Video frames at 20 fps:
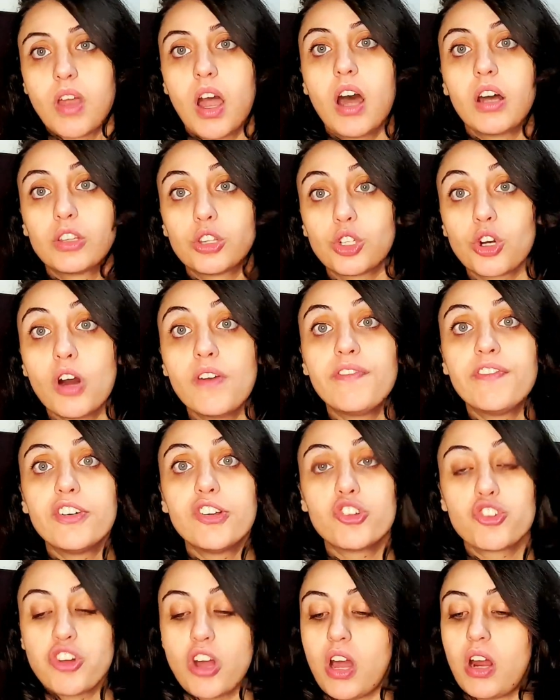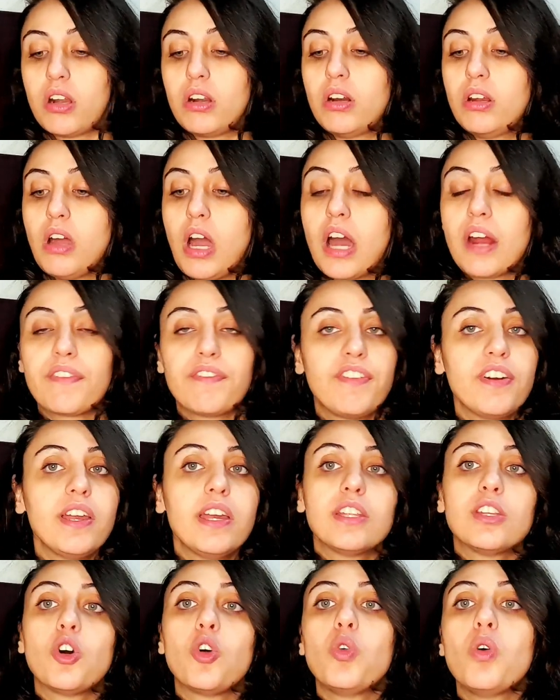اطراف الشعر
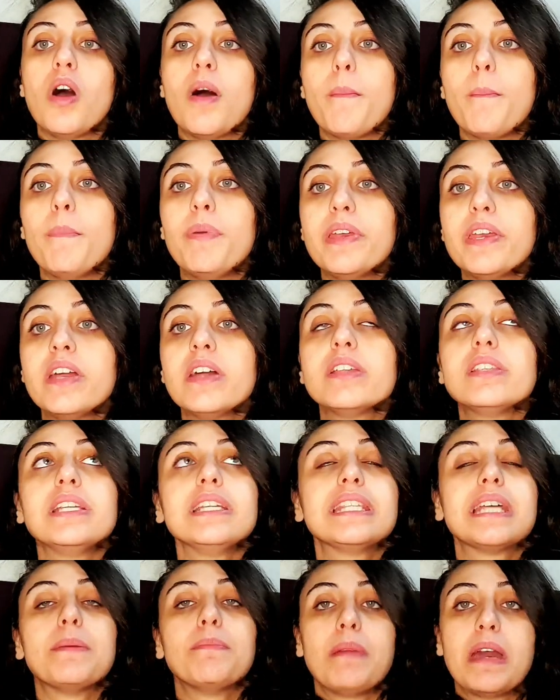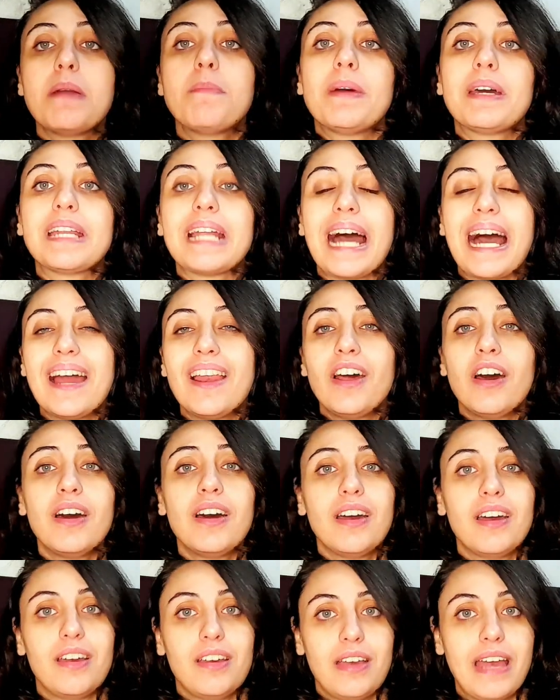حرفيا هو بيقضي تماما على
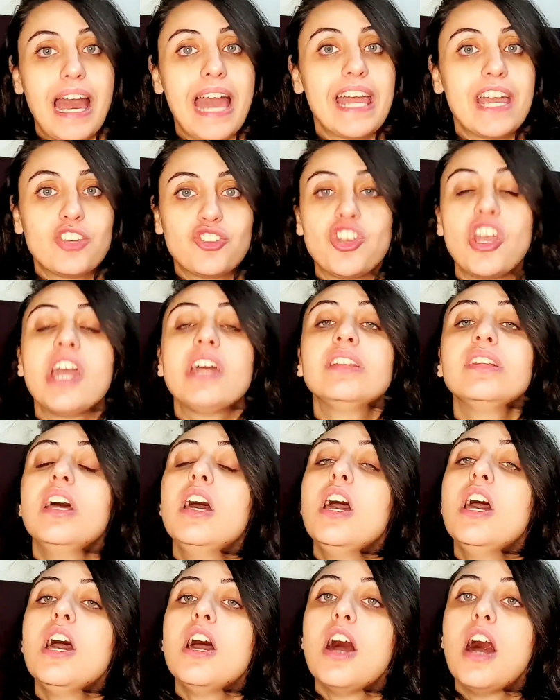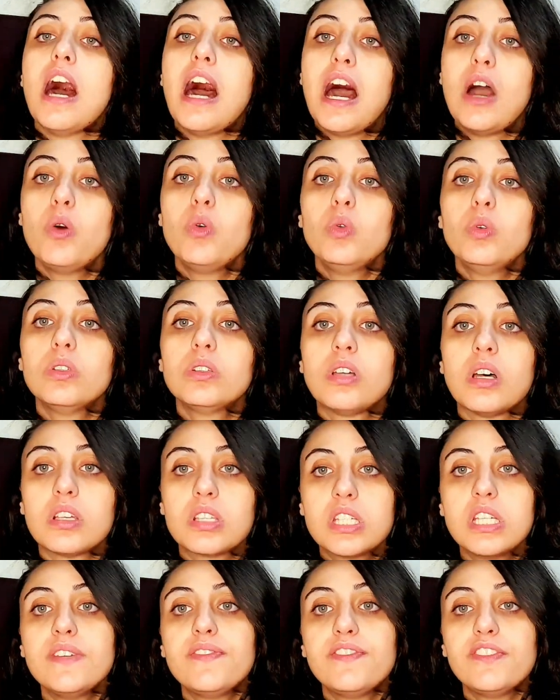هيشان او
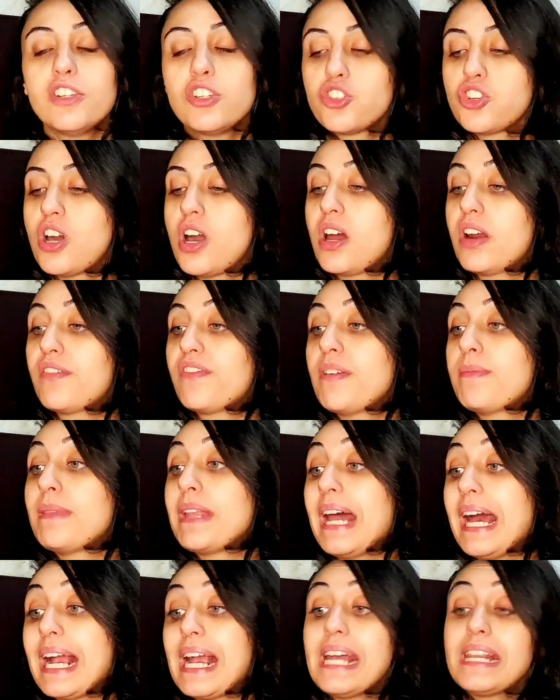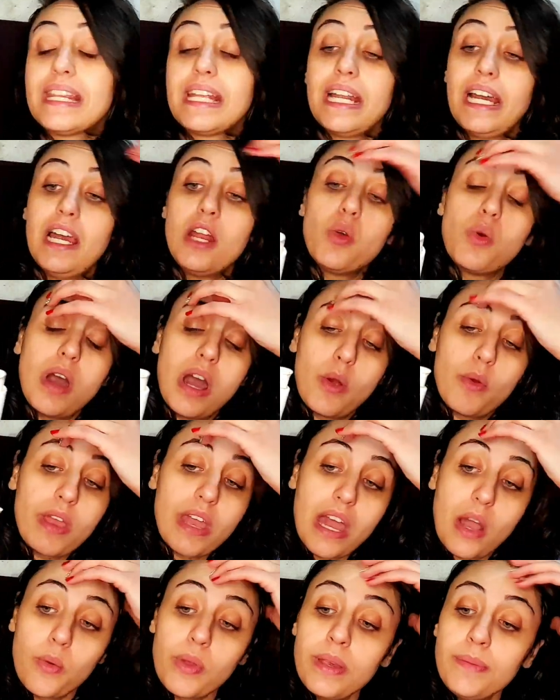تقصيف الشعر فمن الحاجات الحلوه
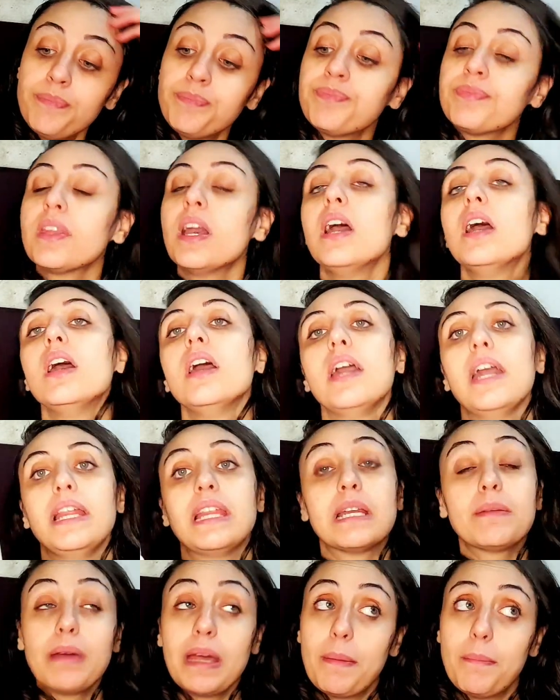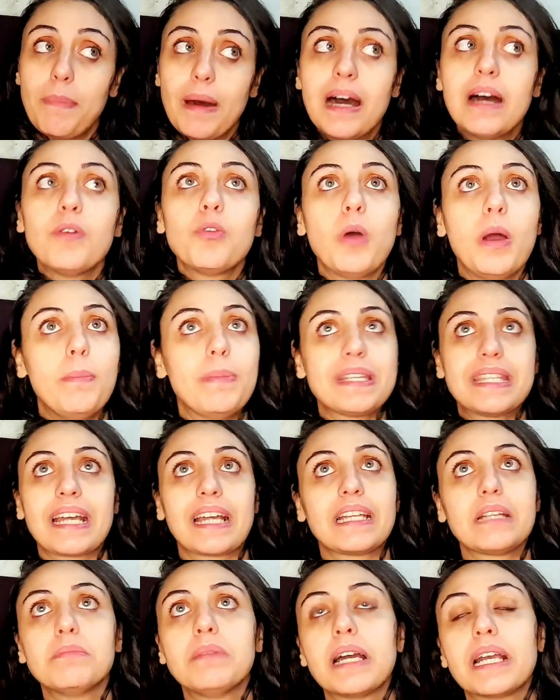قوي قوي اللي انا بحبها وبحب
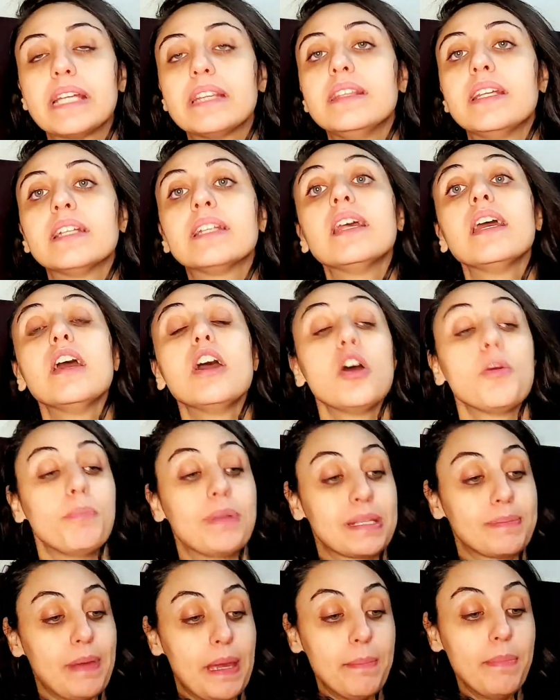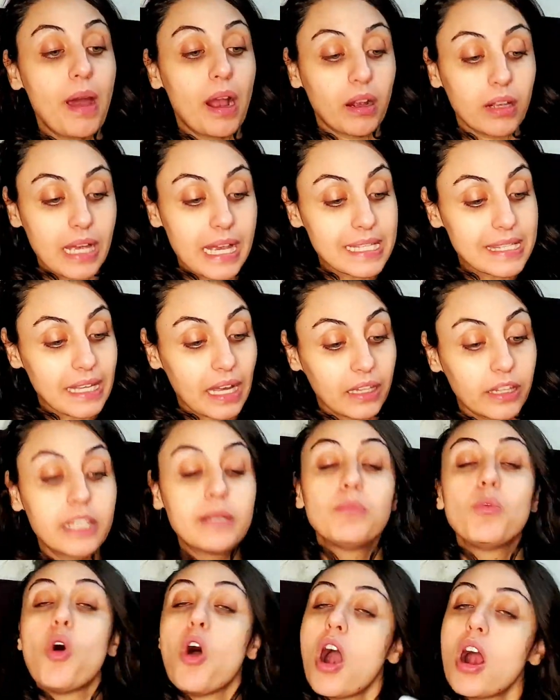استخدمها جدا بس بحب
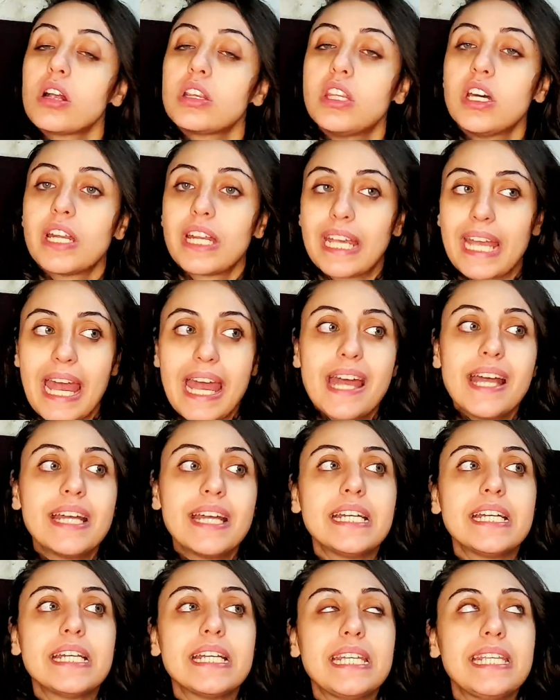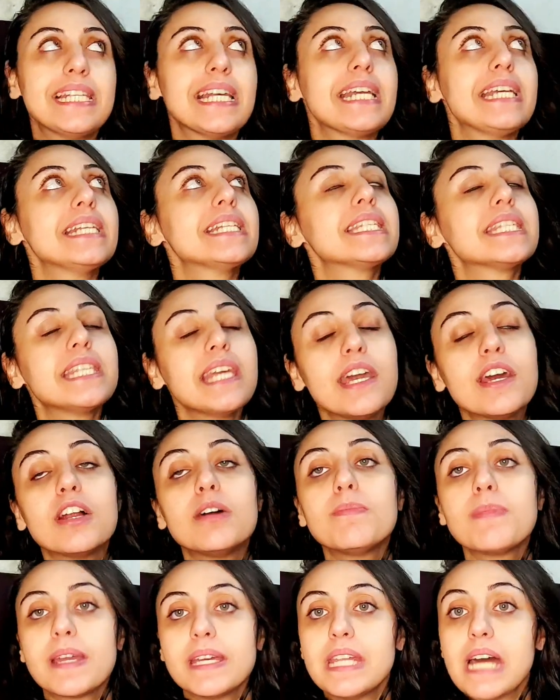استخدمه اكتر ك زي
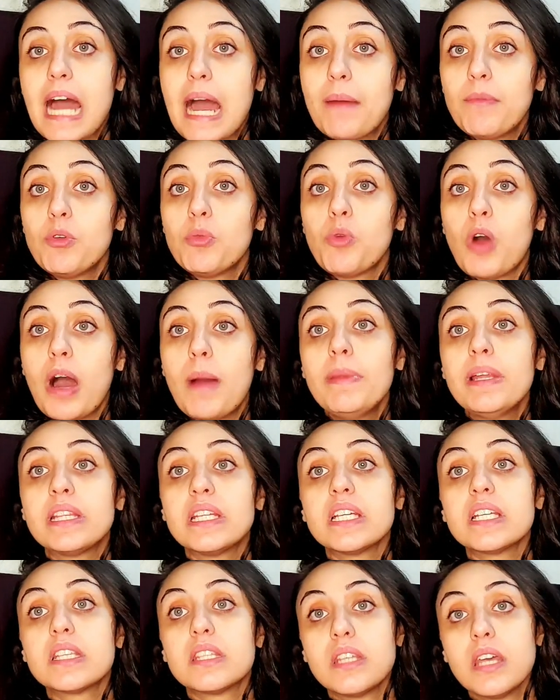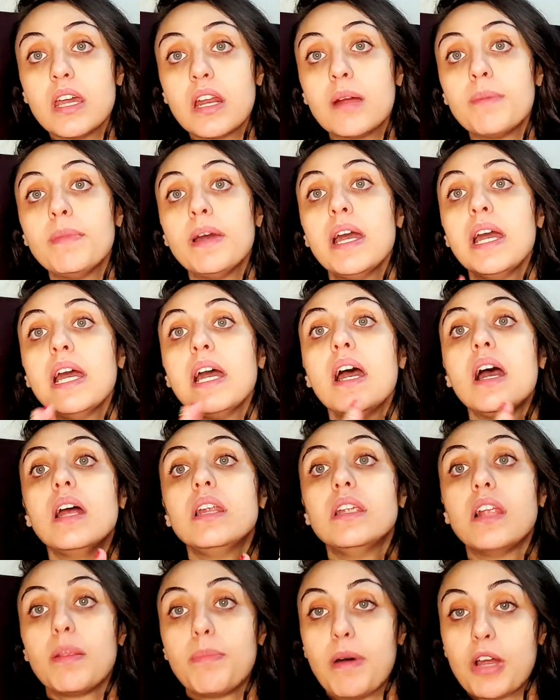السيرم كده اعمله معامله السيرم
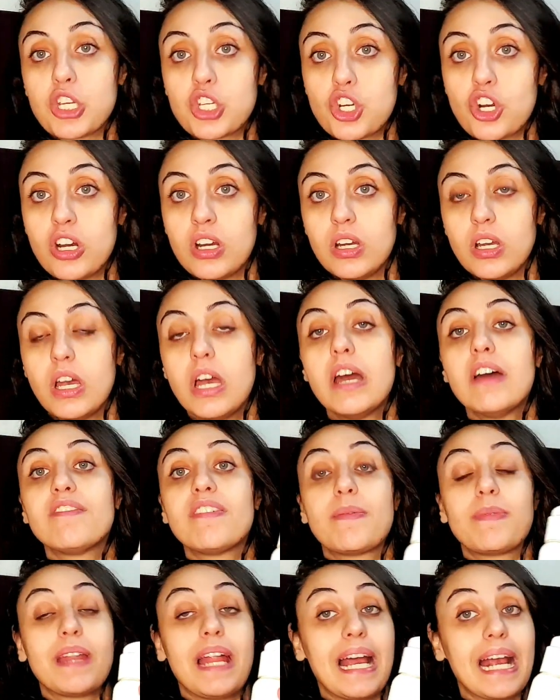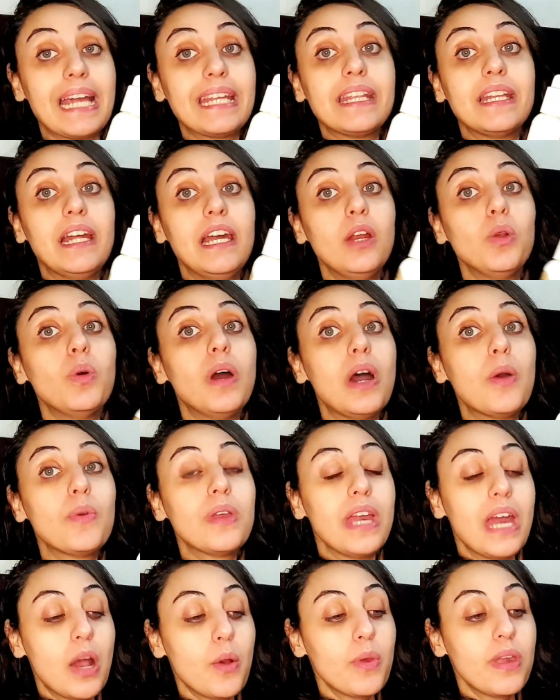للبشره فمن الحاجات الحلوه
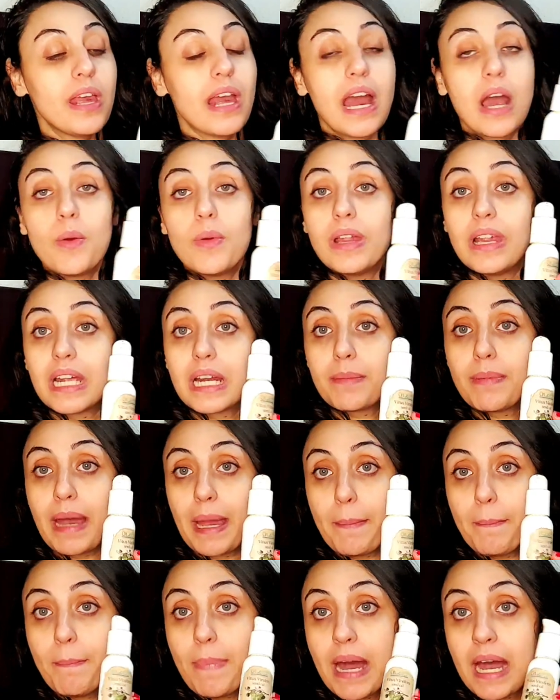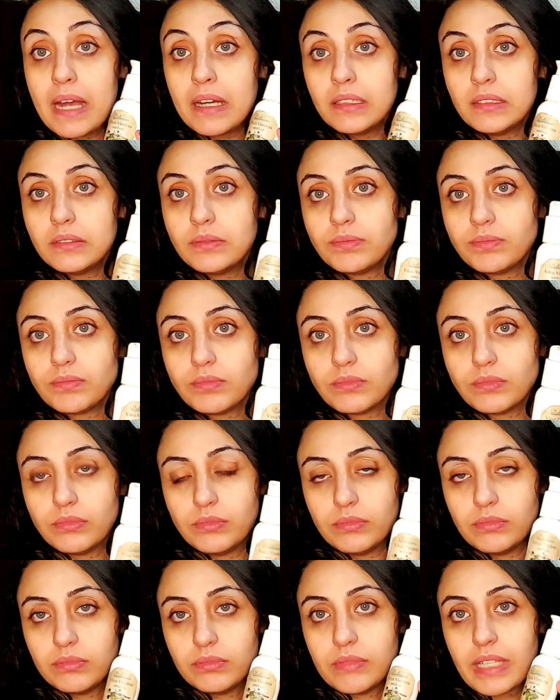قوي قوي قوي اللي انا بحبها
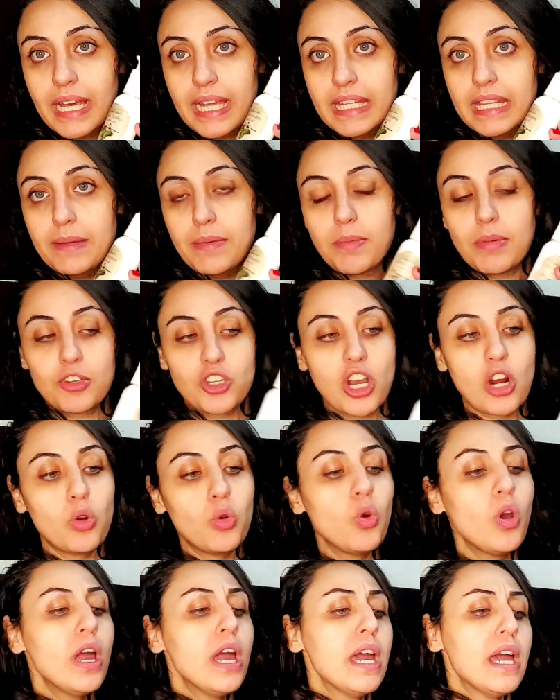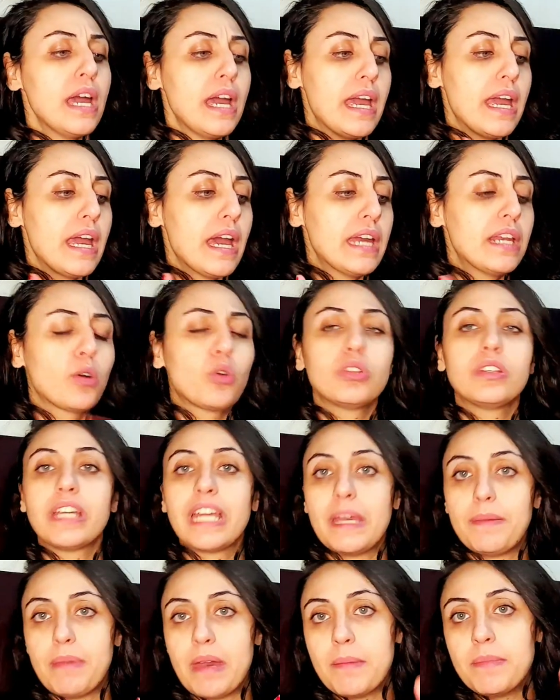ده كده بيبقى شكله آه انا كنت
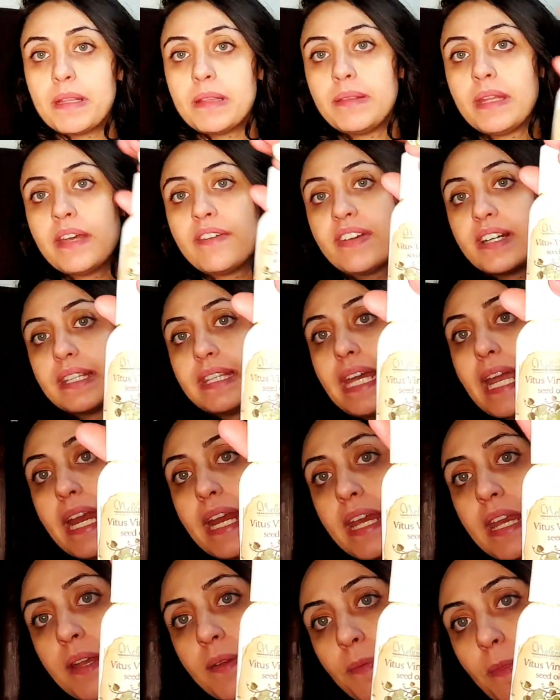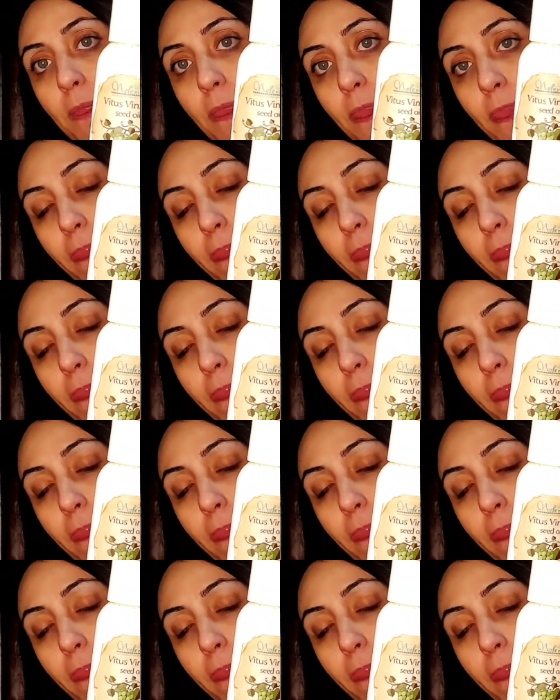جايباه من نيفر تيري